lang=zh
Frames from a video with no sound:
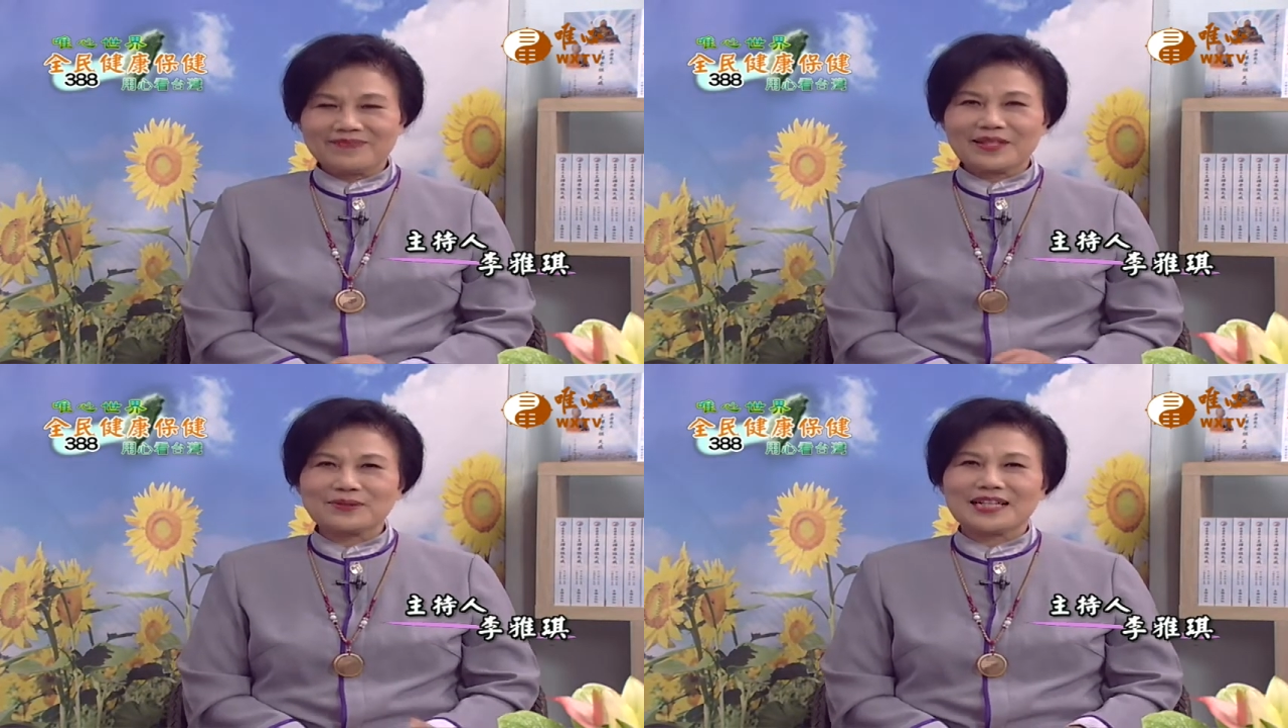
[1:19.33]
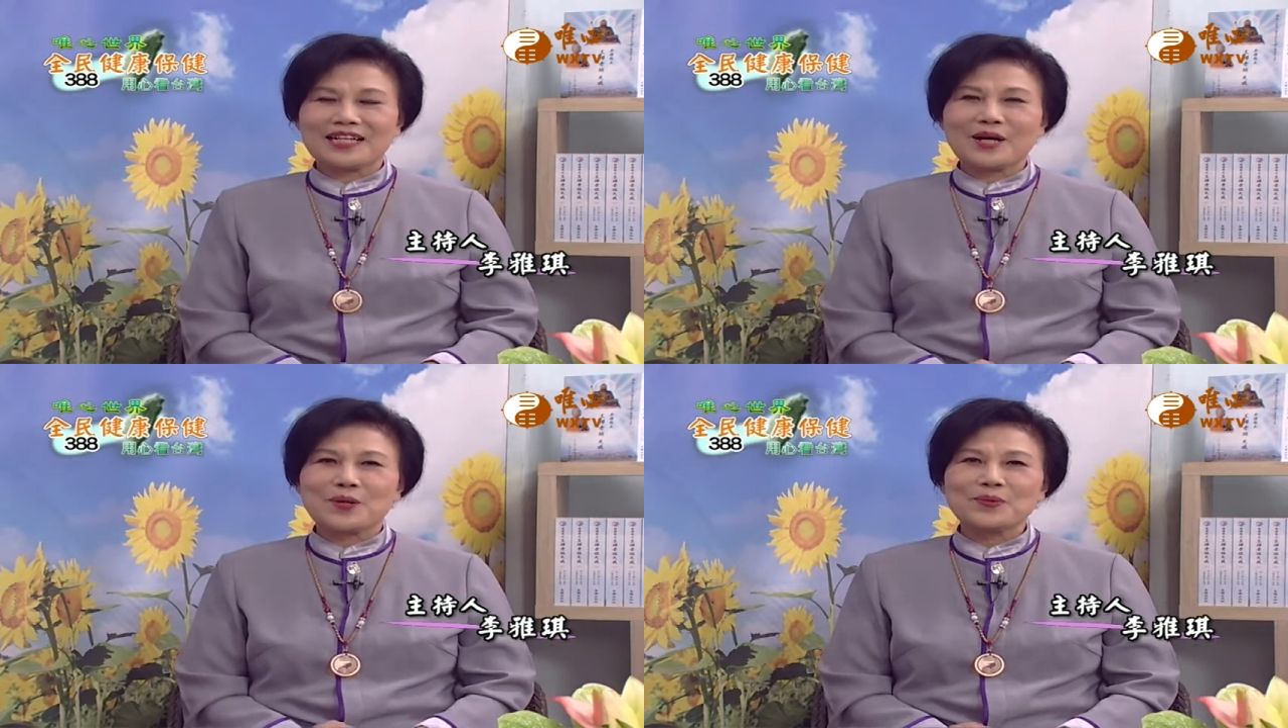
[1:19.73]
都能
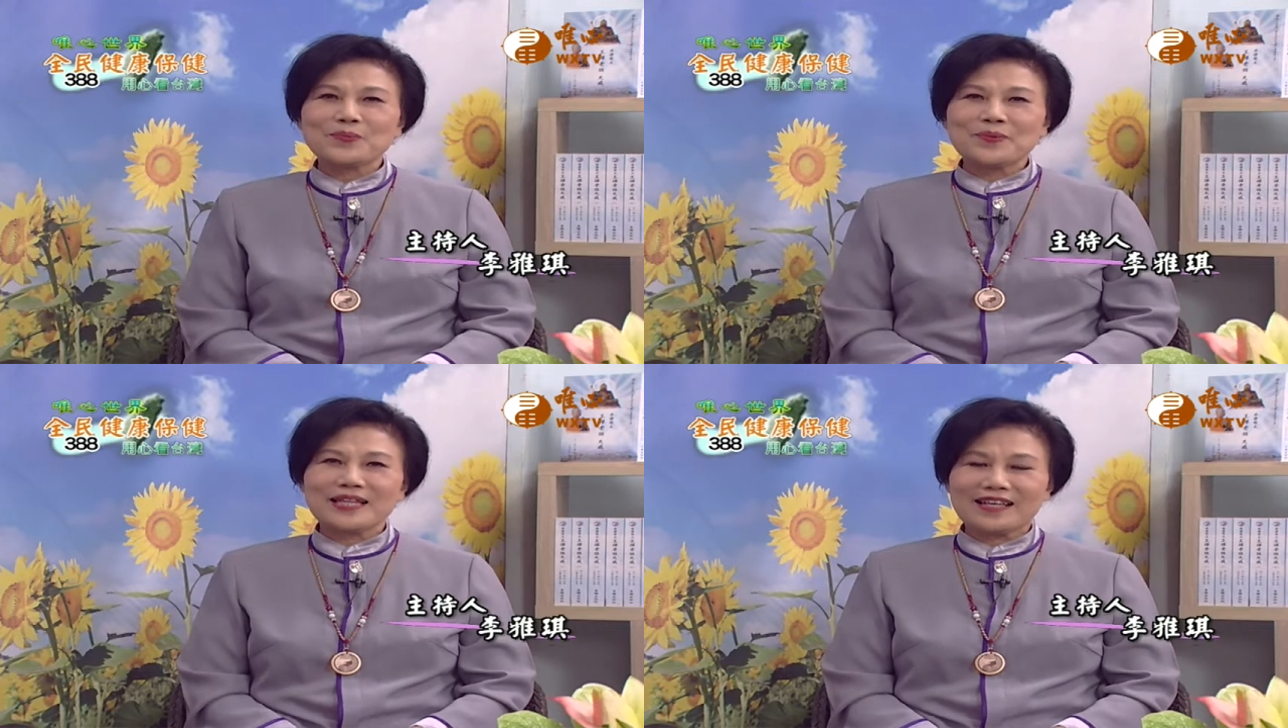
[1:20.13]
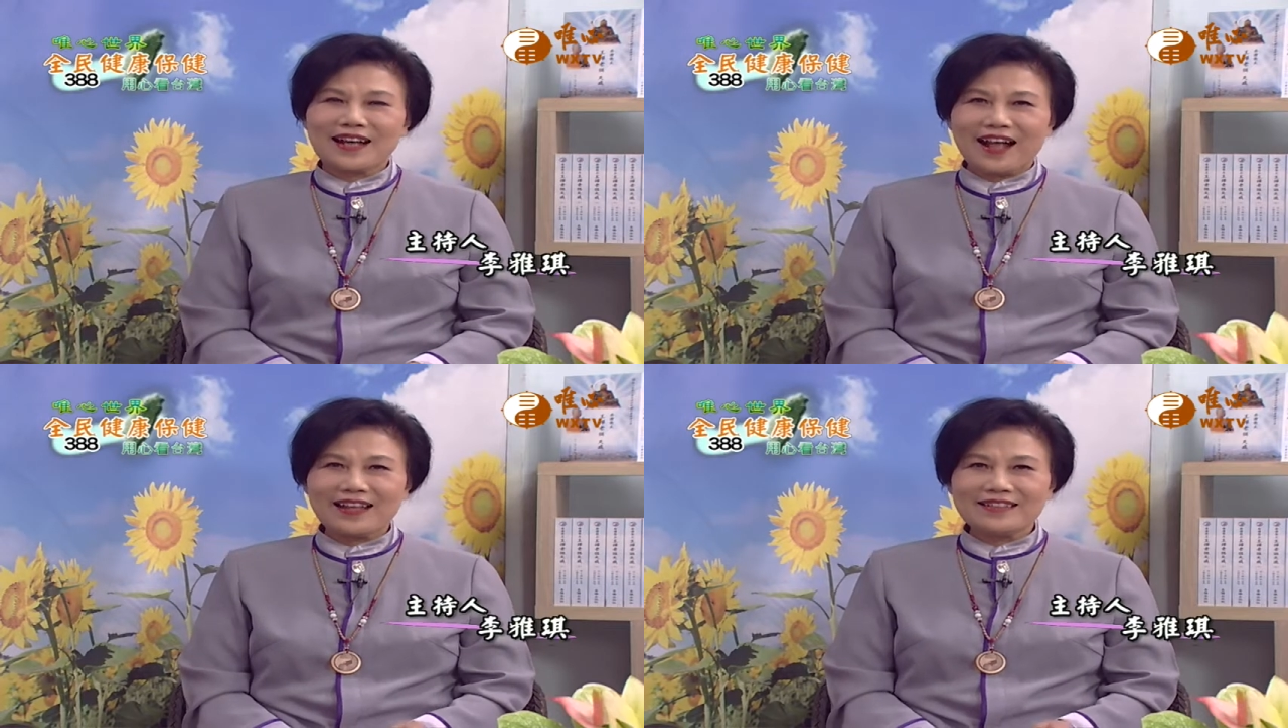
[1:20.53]
够平
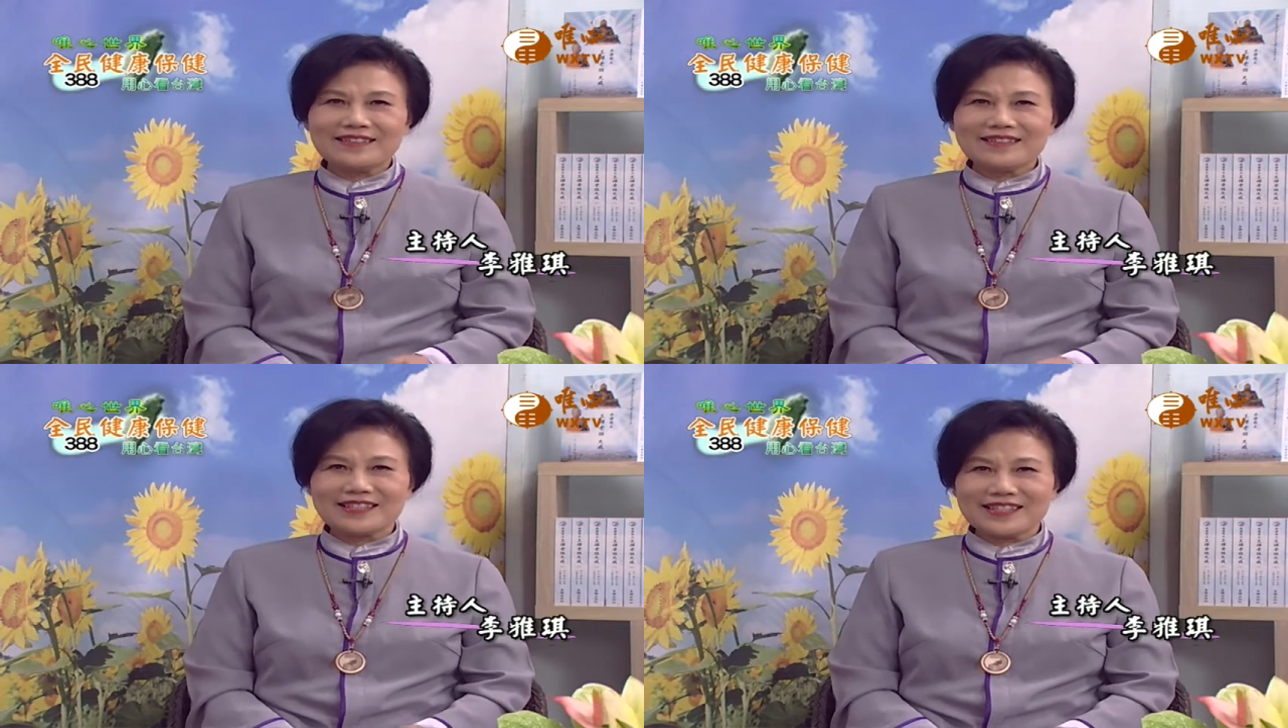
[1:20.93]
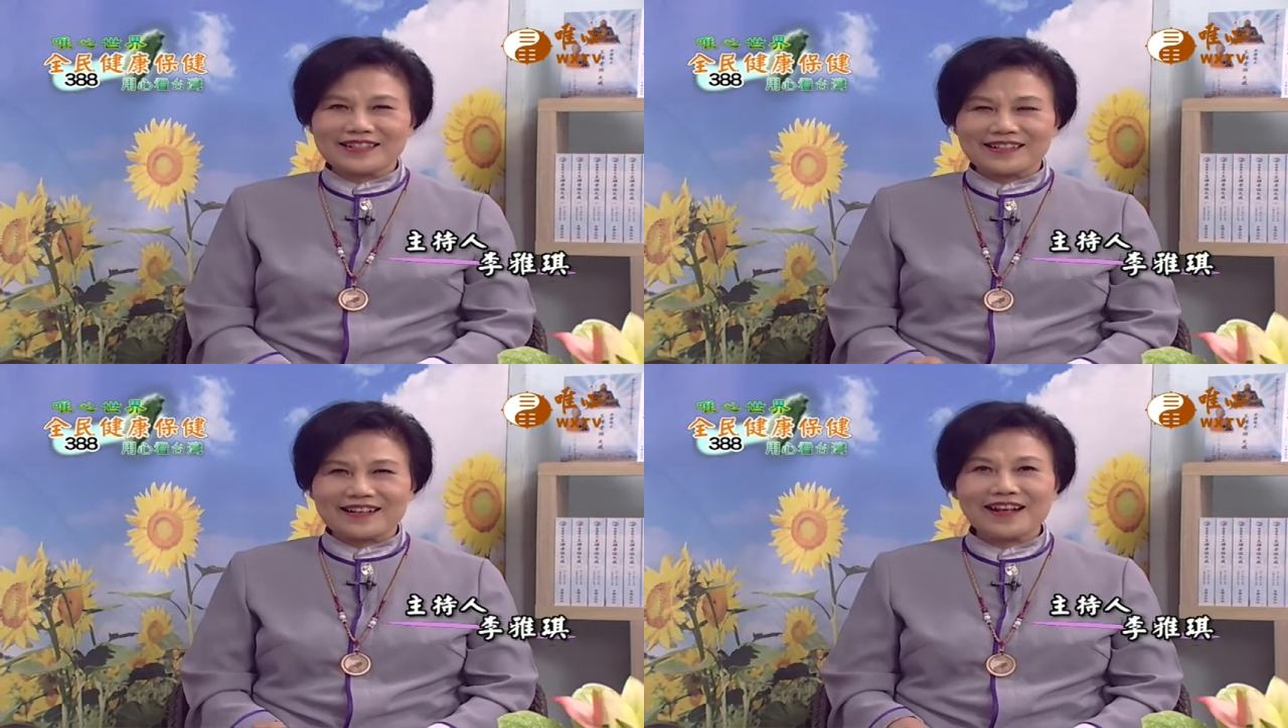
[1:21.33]
安
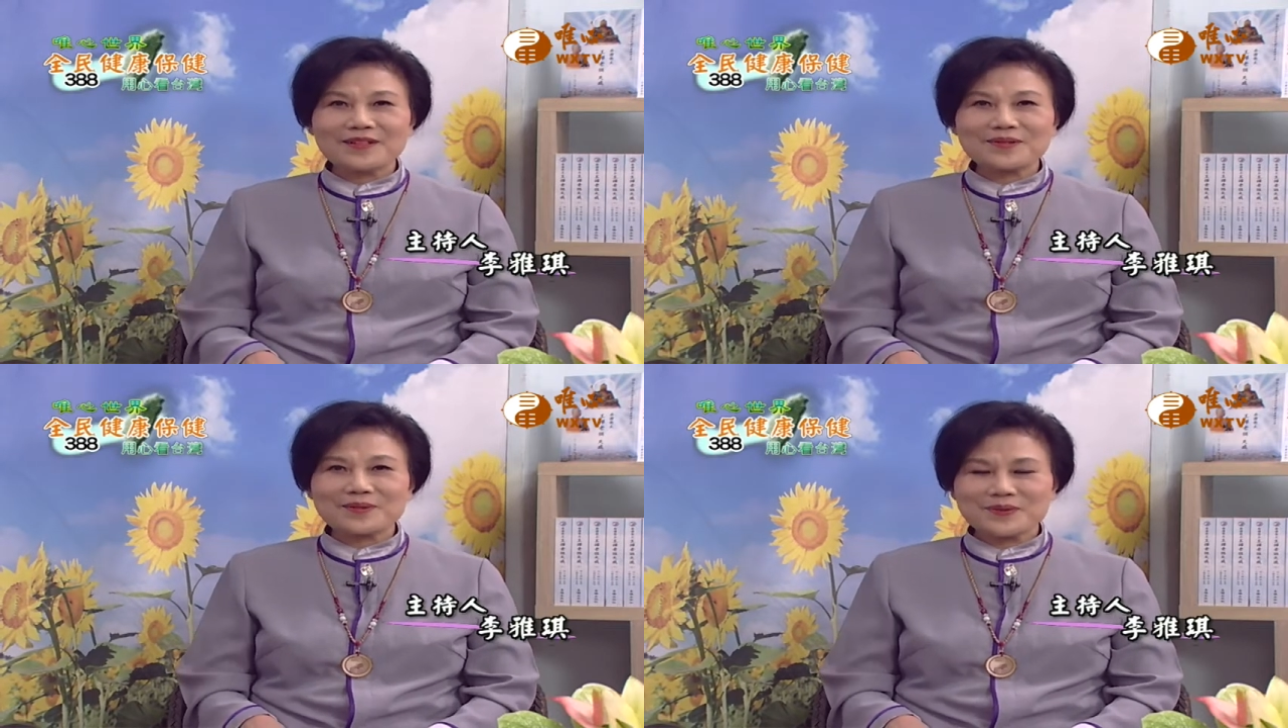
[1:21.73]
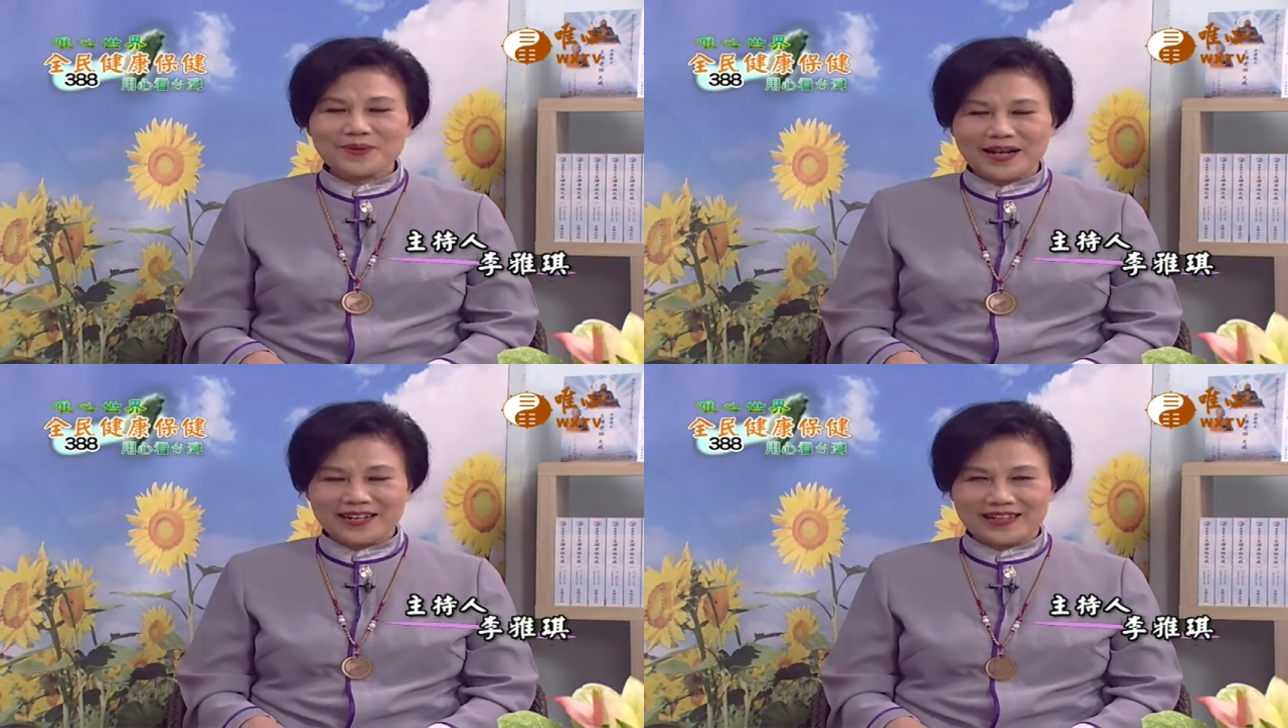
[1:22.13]
健康。
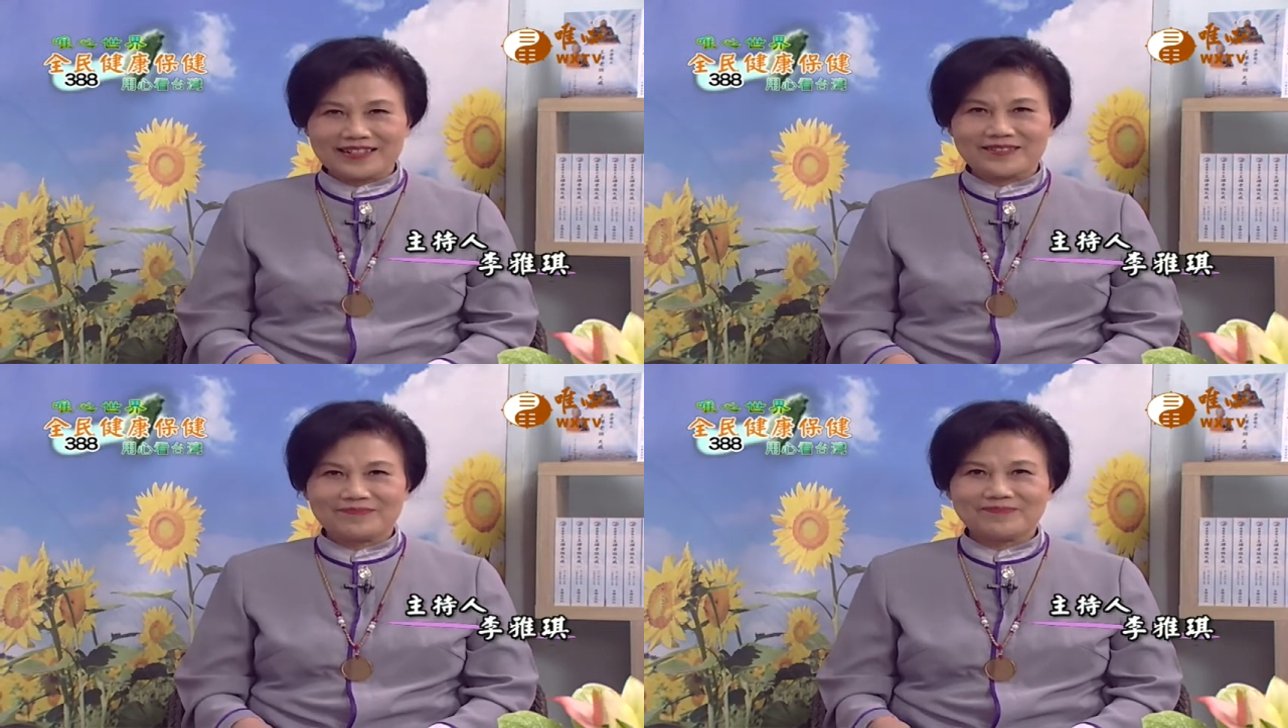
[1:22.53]
快乐。